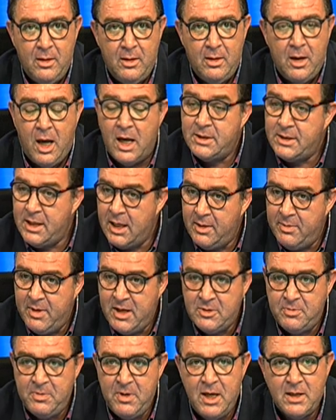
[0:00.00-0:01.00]
Ha
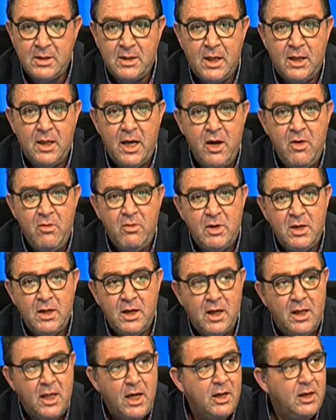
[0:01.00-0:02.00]
serbest piyasada ev
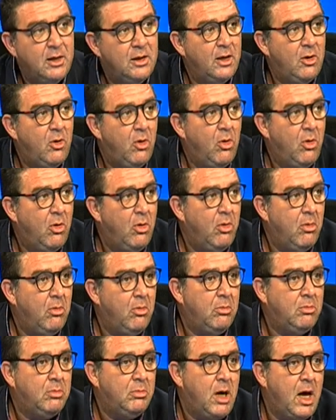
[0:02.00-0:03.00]
kiraları
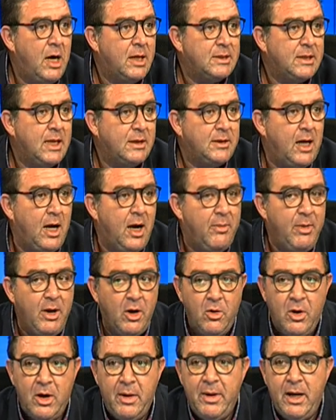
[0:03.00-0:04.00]
Arza talebe
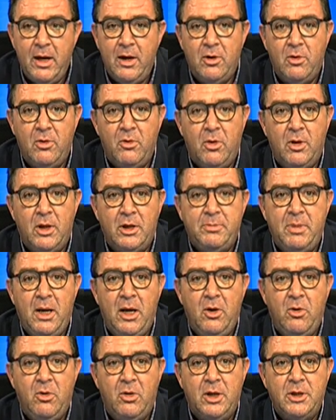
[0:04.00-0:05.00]
göre belirli olacak,
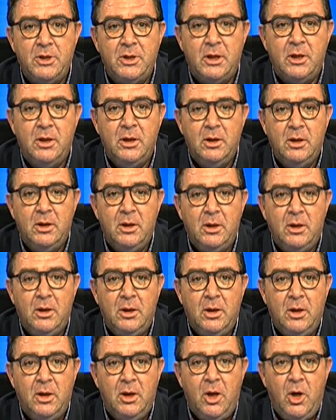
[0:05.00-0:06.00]
belli olacak.
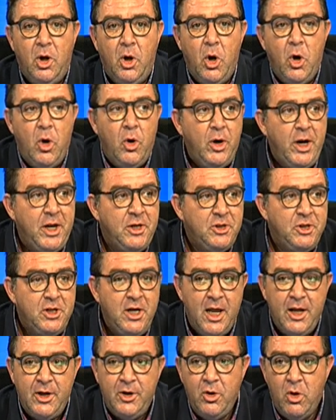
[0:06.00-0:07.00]

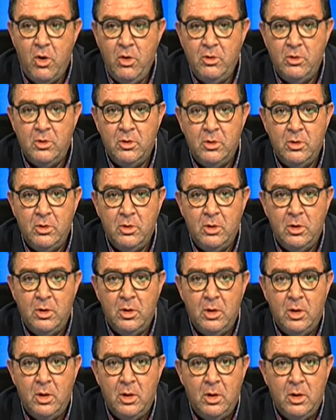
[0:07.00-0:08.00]
Öğrenciler yok.
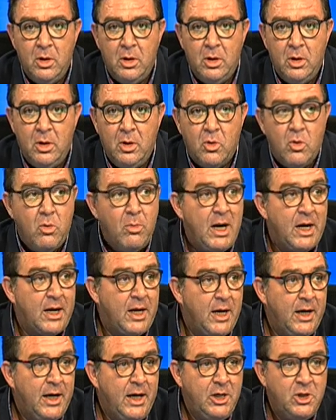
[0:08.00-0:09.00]

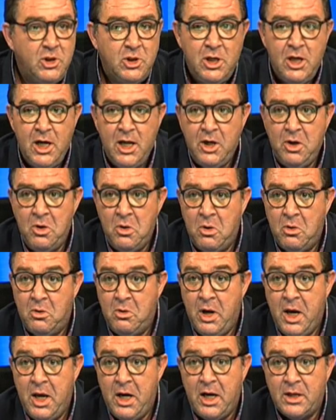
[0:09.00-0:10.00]
Kumarhane işçileri yok.
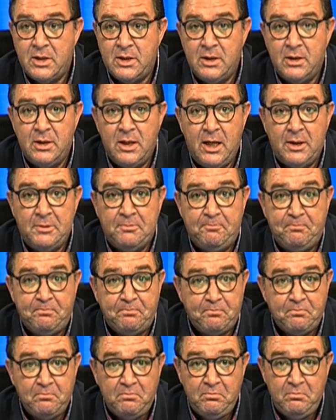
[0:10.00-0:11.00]
En azından
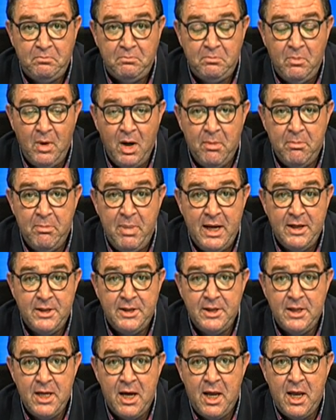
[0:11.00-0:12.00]

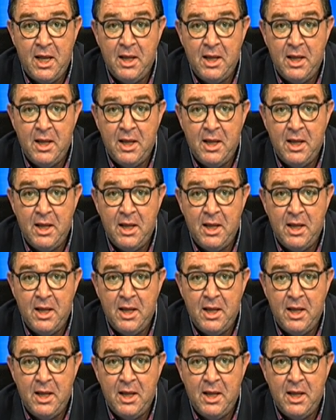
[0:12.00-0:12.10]
belki de